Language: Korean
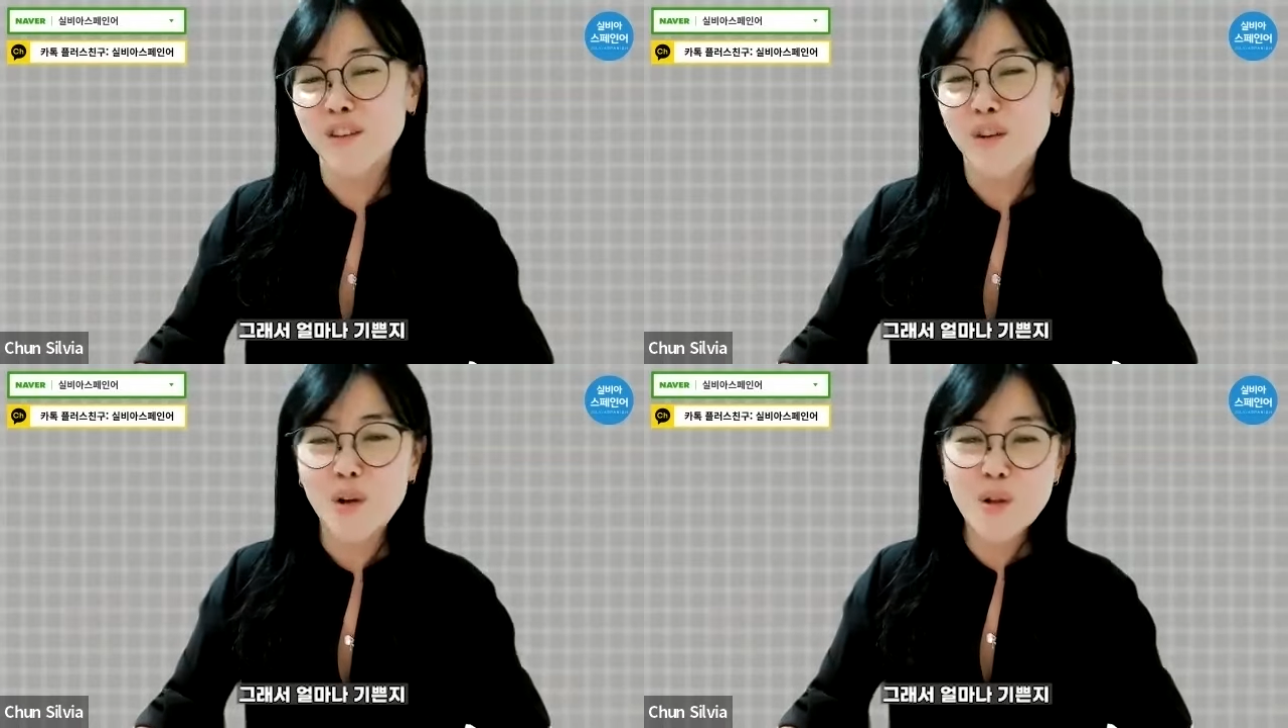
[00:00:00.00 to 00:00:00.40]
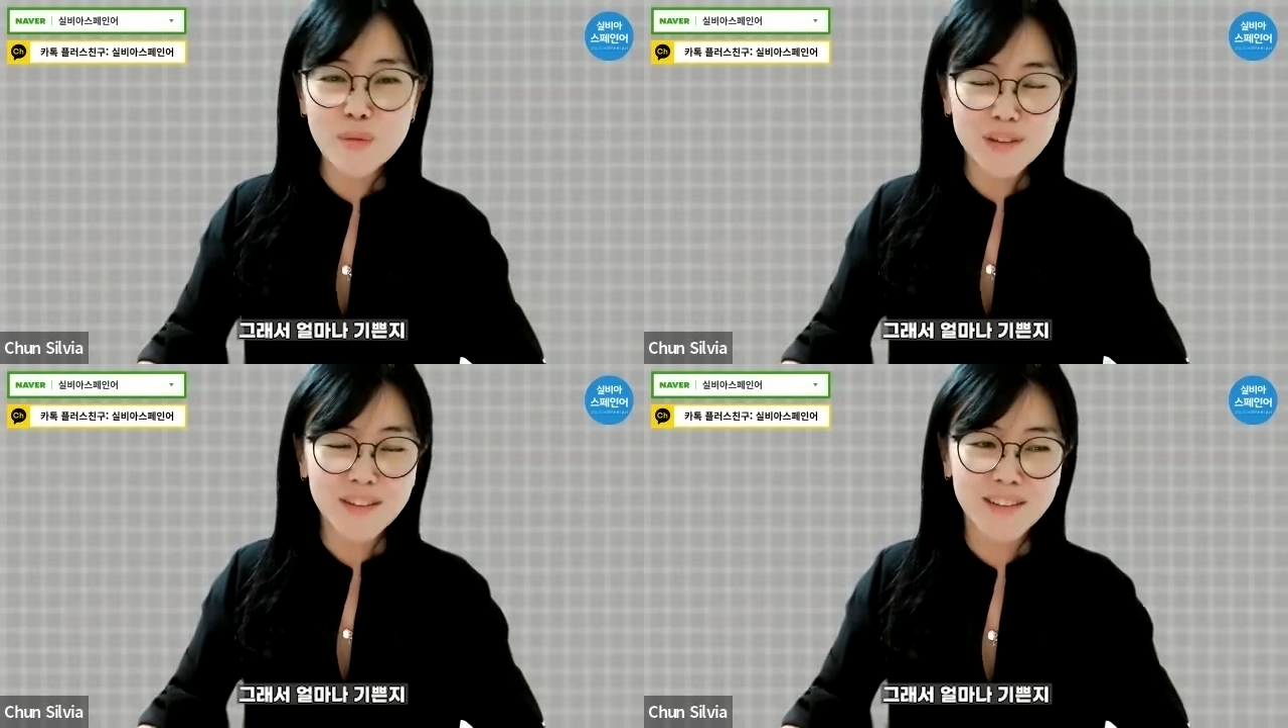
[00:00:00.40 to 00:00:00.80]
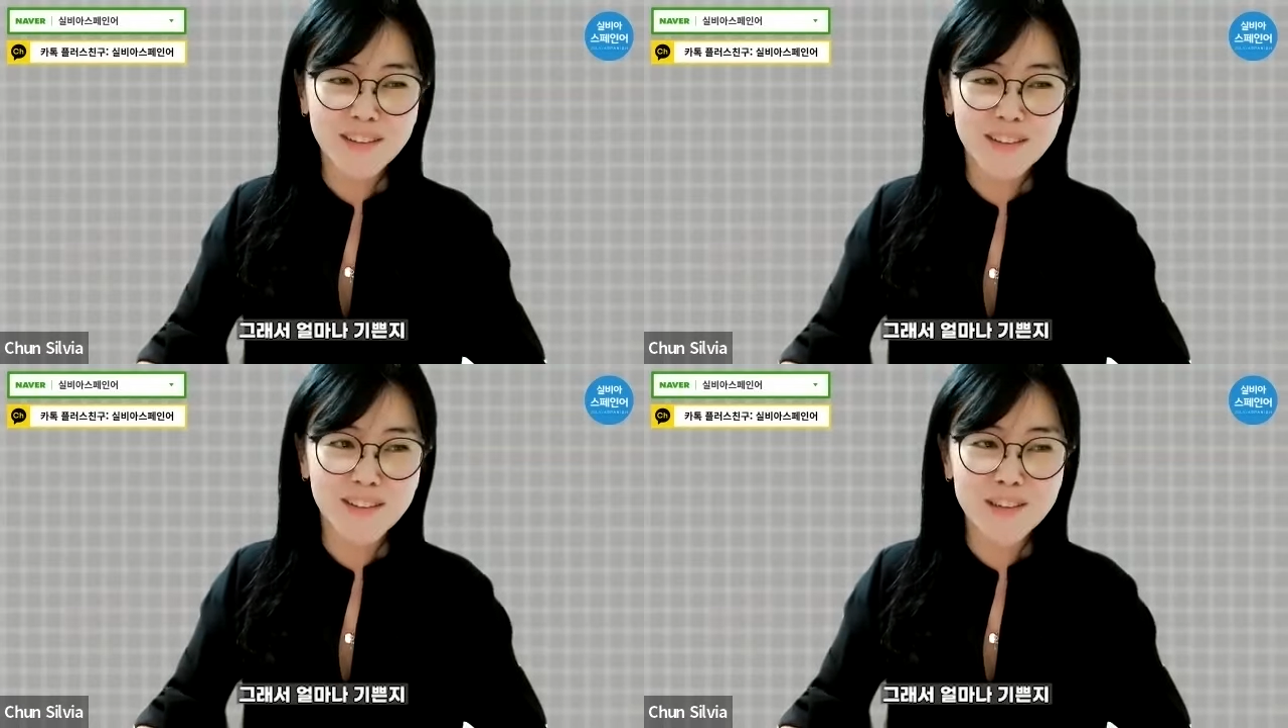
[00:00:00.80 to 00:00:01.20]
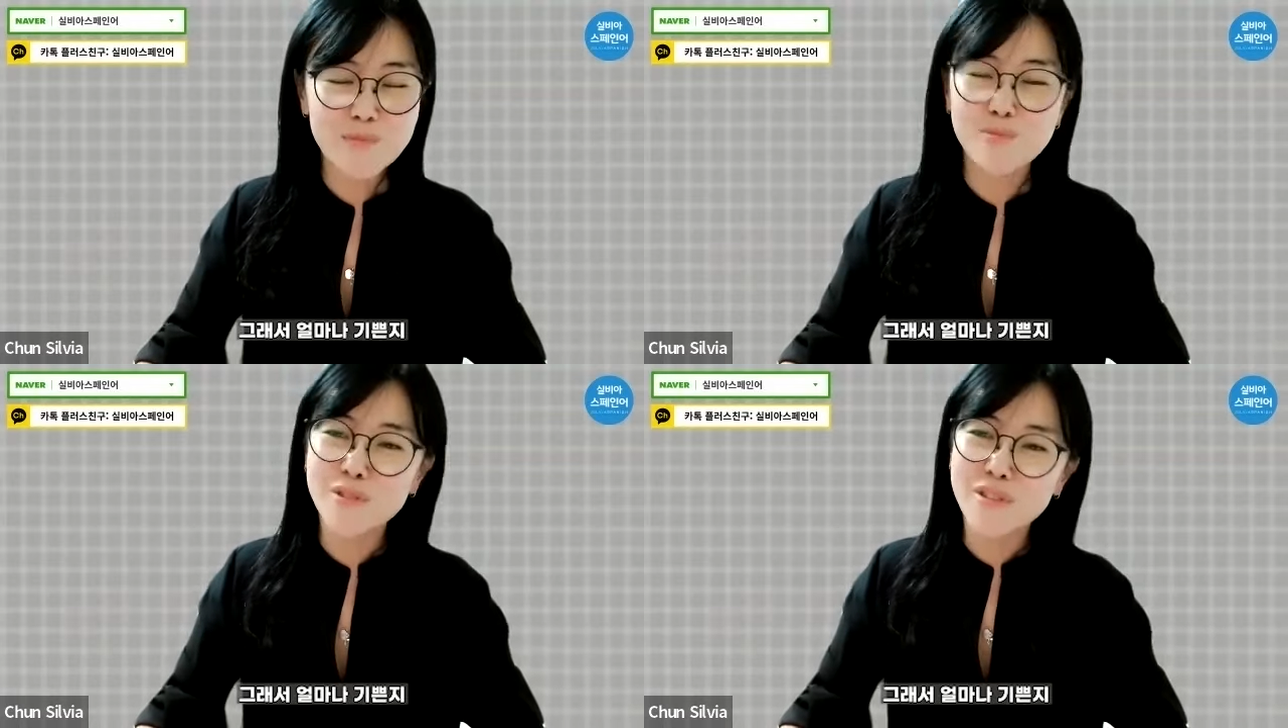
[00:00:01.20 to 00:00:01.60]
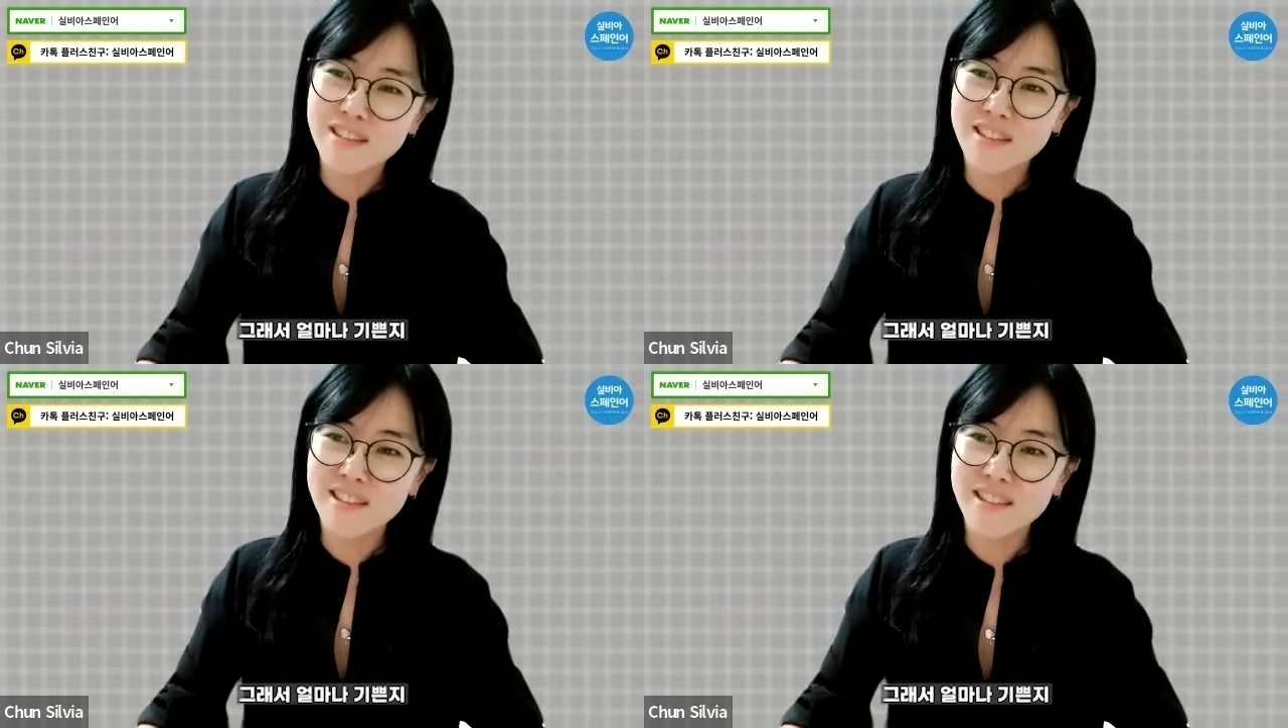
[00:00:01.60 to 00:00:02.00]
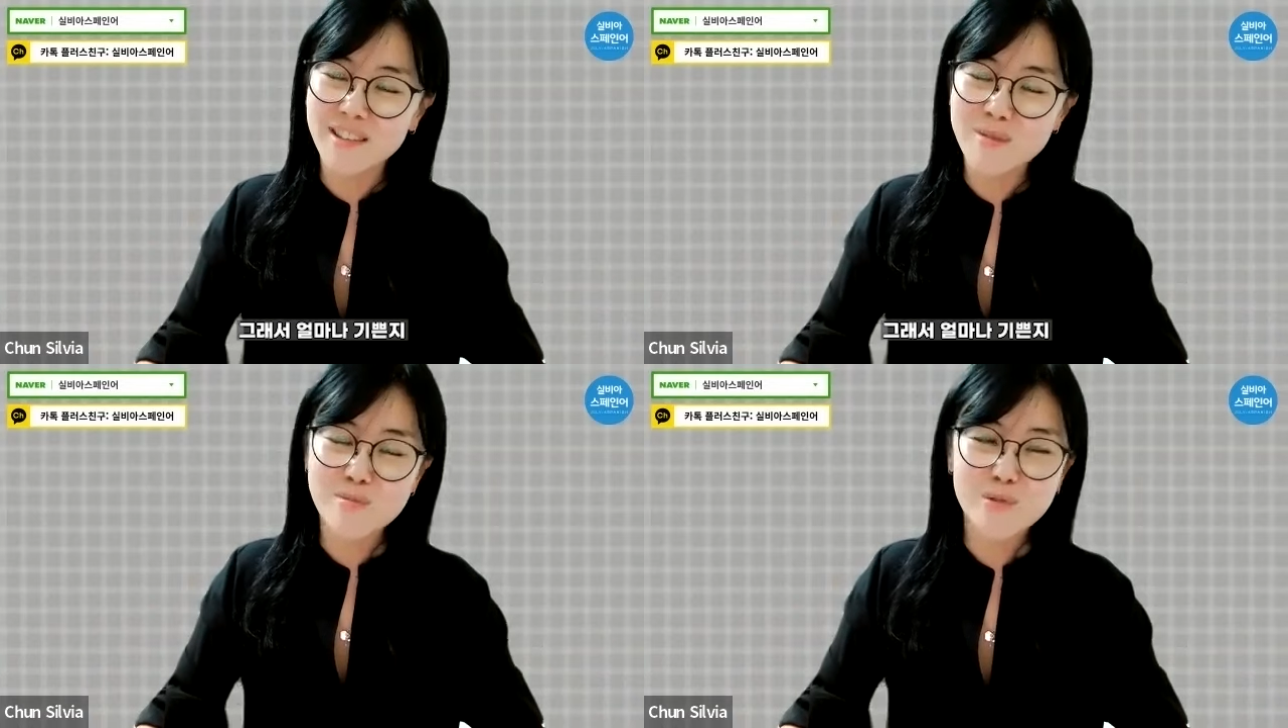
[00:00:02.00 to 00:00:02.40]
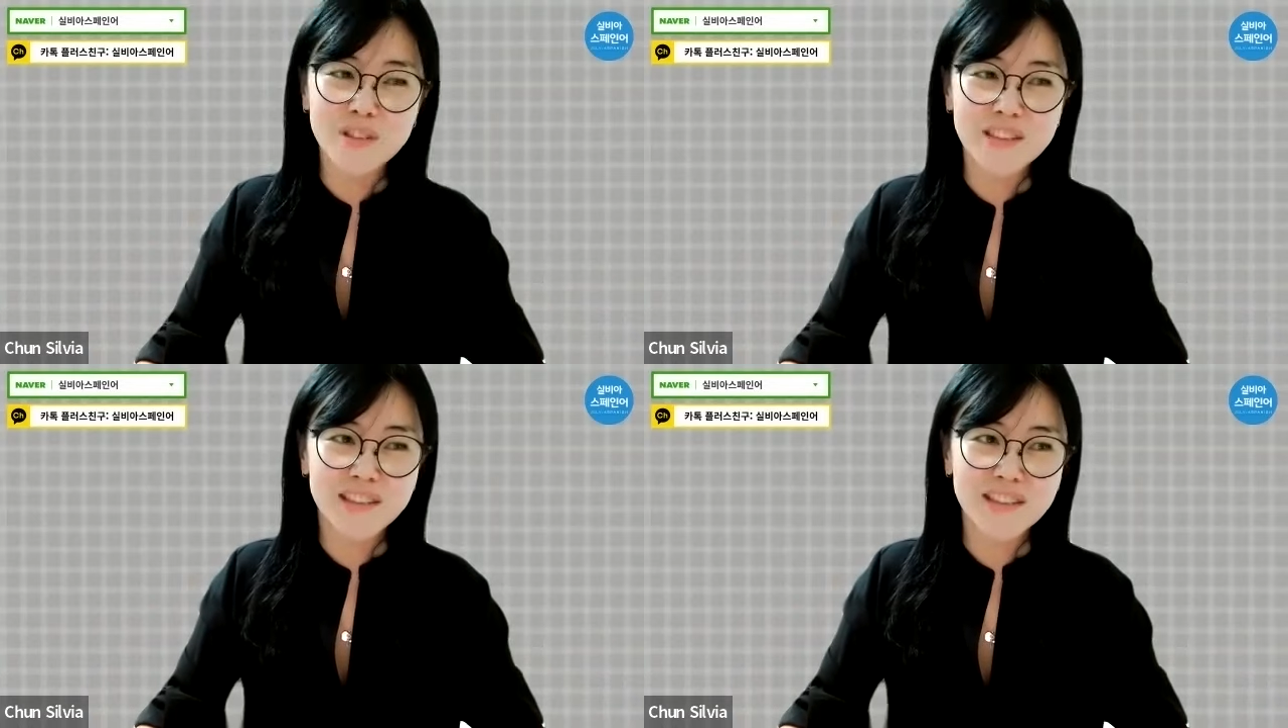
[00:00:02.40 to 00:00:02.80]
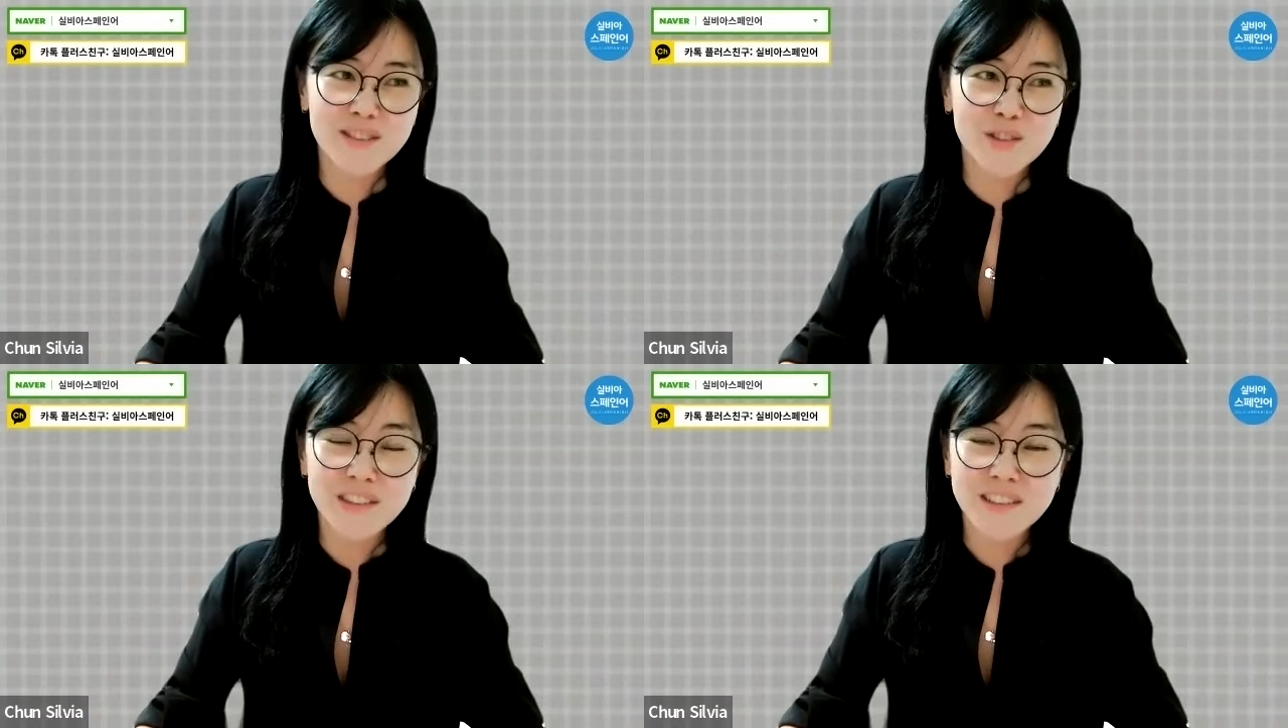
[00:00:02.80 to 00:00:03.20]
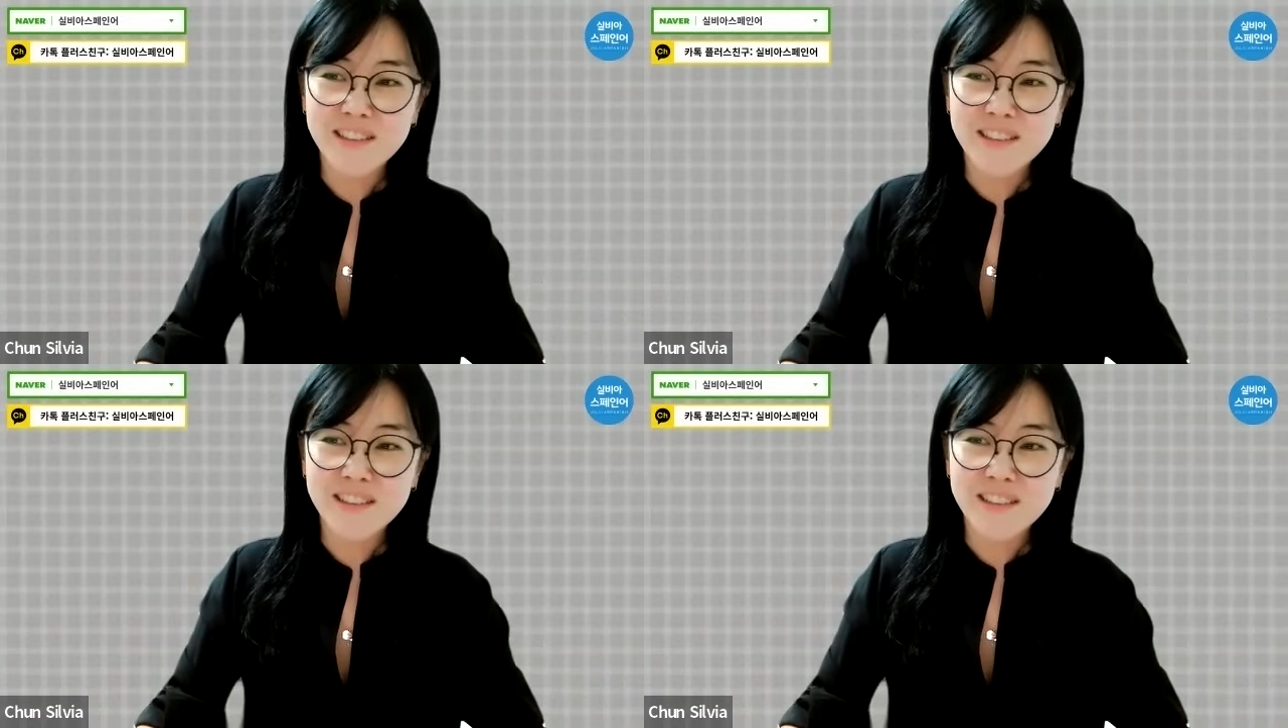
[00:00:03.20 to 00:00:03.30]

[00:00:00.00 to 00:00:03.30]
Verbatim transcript: 얼마나 기쁜지 기쁜지 그래서